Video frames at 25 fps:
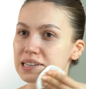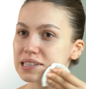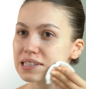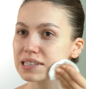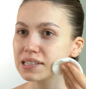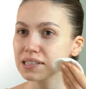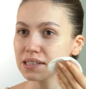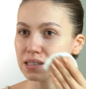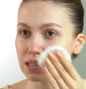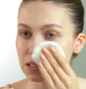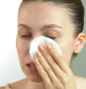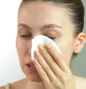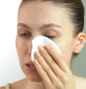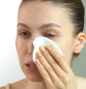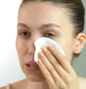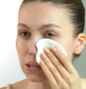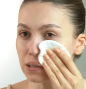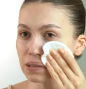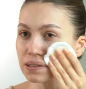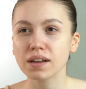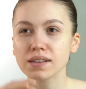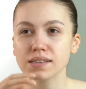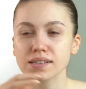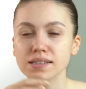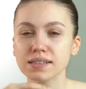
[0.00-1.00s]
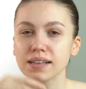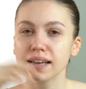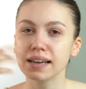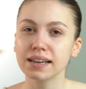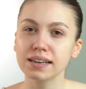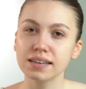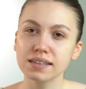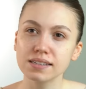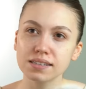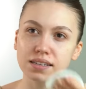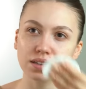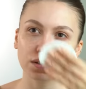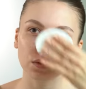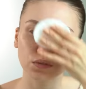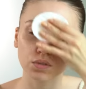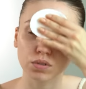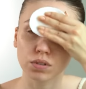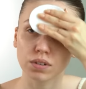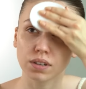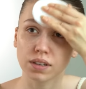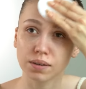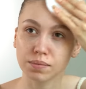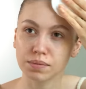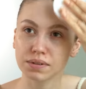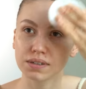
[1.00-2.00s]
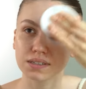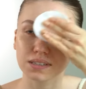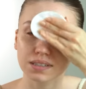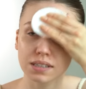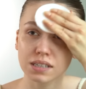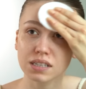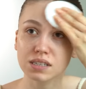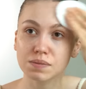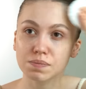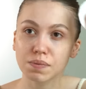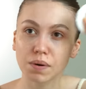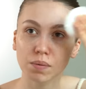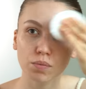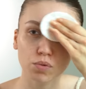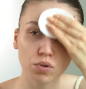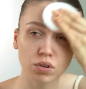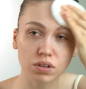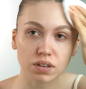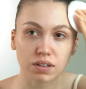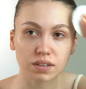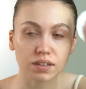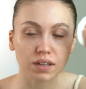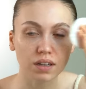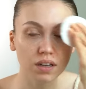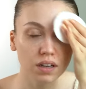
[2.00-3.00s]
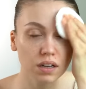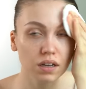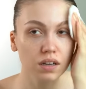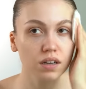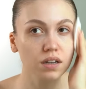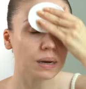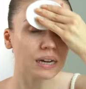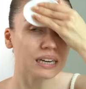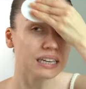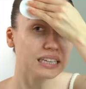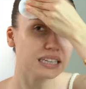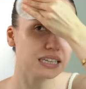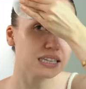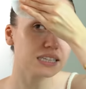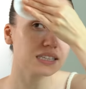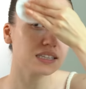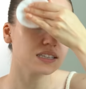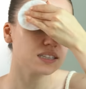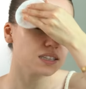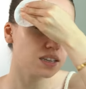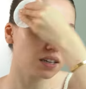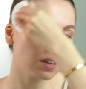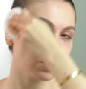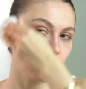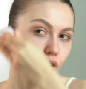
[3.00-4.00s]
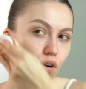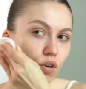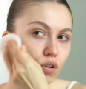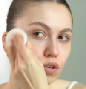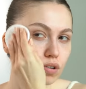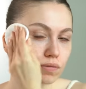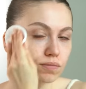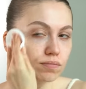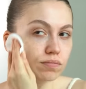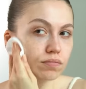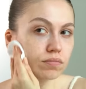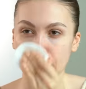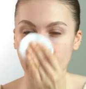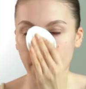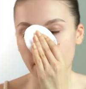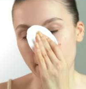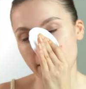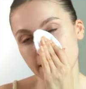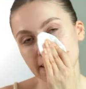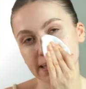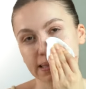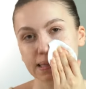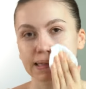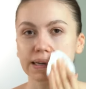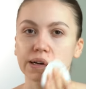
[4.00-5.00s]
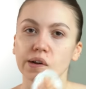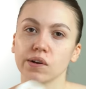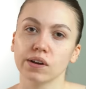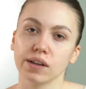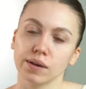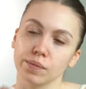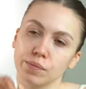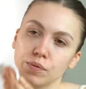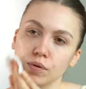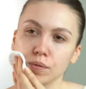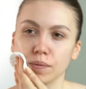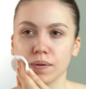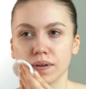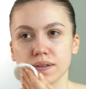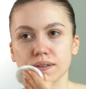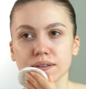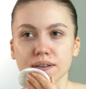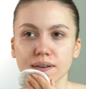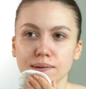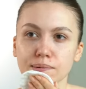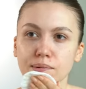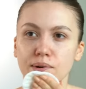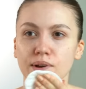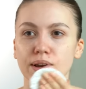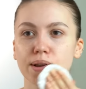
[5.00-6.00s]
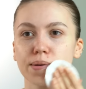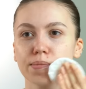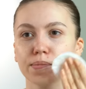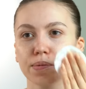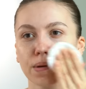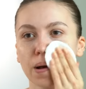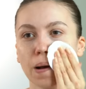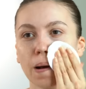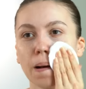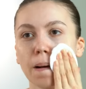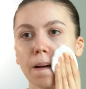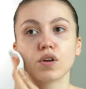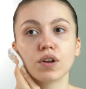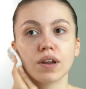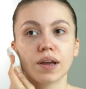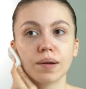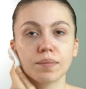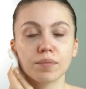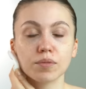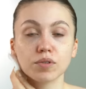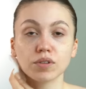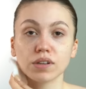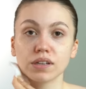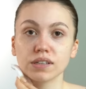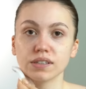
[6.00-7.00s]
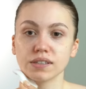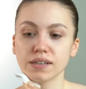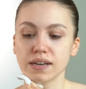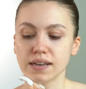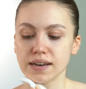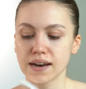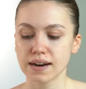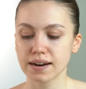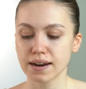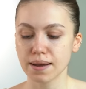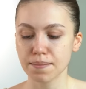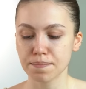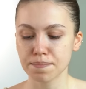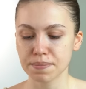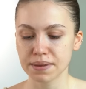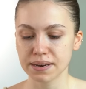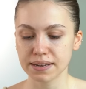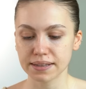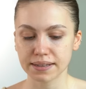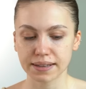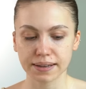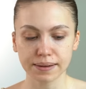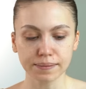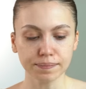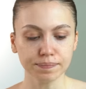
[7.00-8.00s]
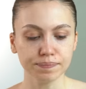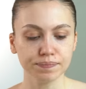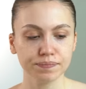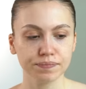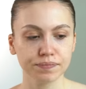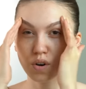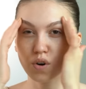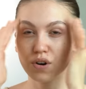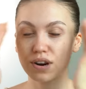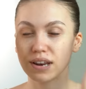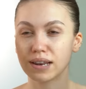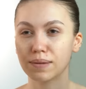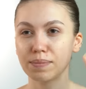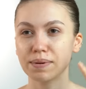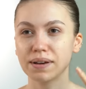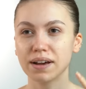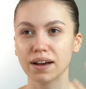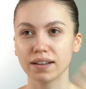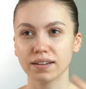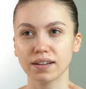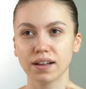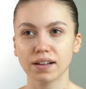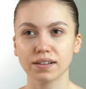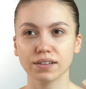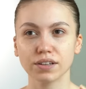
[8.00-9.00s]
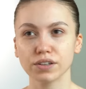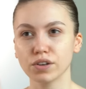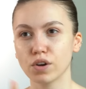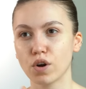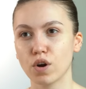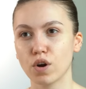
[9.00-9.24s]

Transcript: Essence'ı aslında elinizle de uygulayabilirsiniz. Pamukla da. Ben ikisini de gördüm. Bazıları öyle yapıyor bazıları böyle yapıyor. Önemli olan şeylerden biri de Koreli bir kanalda